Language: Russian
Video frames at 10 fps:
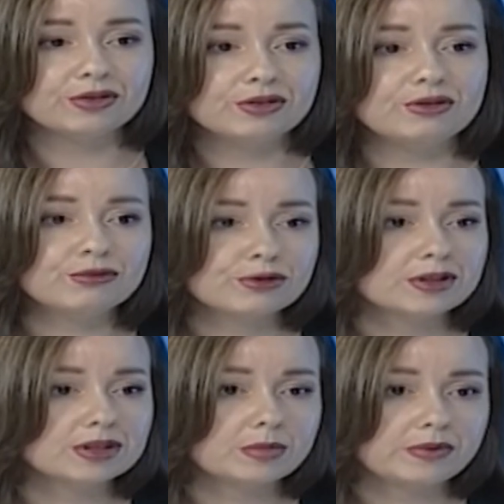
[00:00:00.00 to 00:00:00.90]
не
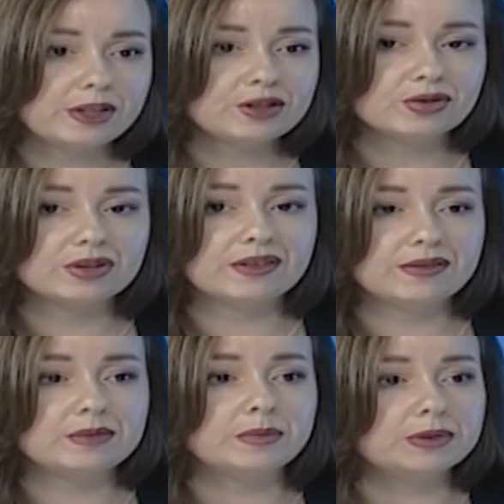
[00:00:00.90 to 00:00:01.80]
нужно забывать, что это
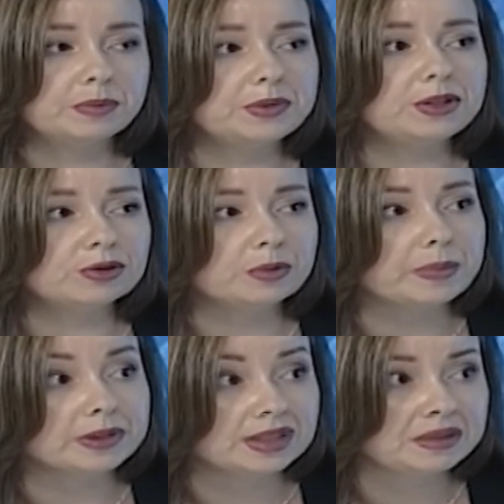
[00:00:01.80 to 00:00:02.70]
ведь был период
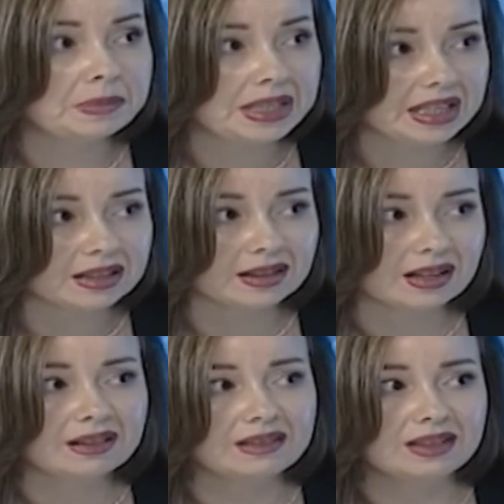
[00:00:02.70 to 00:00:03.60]
пандемии,
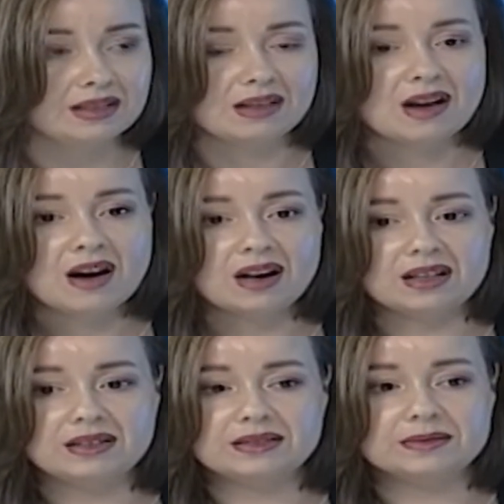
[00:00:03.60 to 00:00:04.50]
да, и
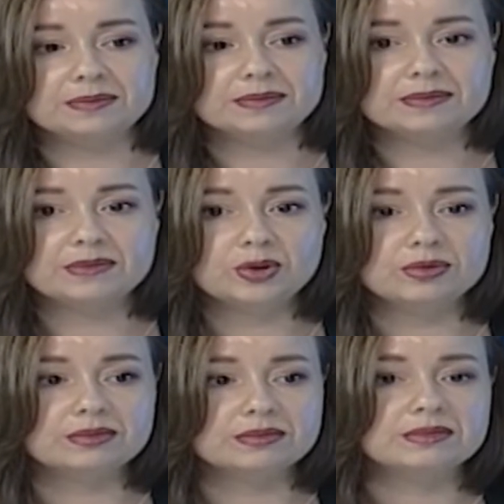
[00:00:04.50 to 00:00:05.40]
э,
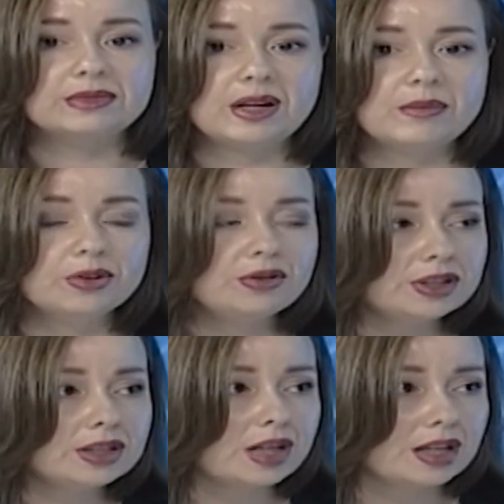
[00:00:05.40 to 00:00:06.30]
ну, для
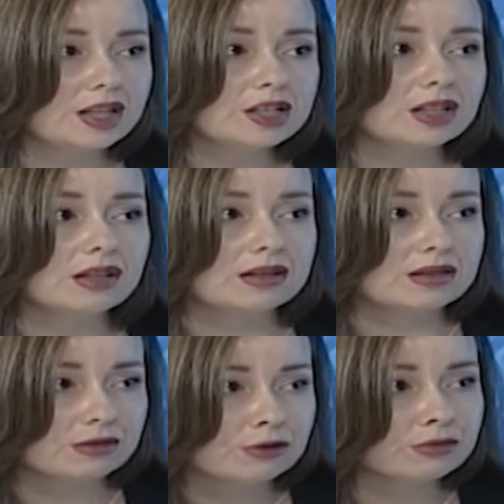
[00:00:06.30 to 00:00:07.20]
многих, конечно, это
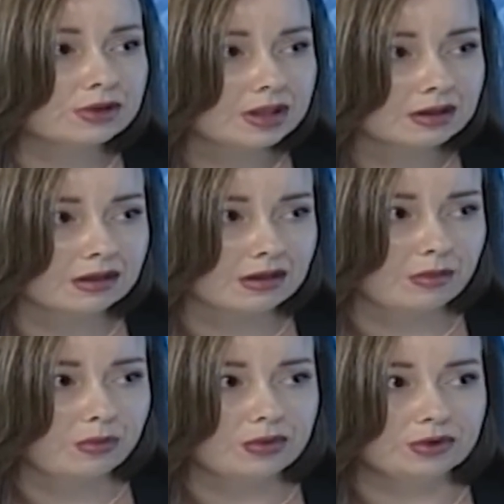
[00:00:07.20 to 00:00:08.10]
затруднило
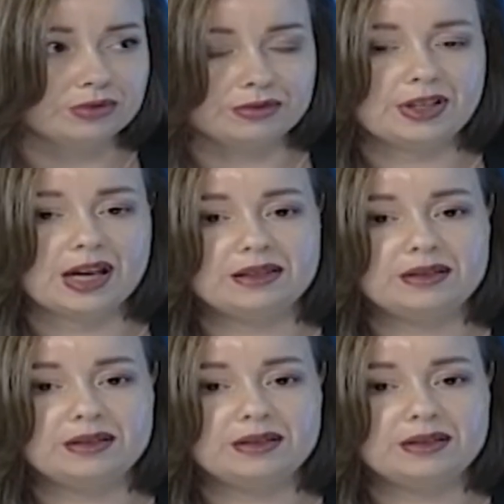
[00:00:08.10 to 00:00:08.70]
работу. Я не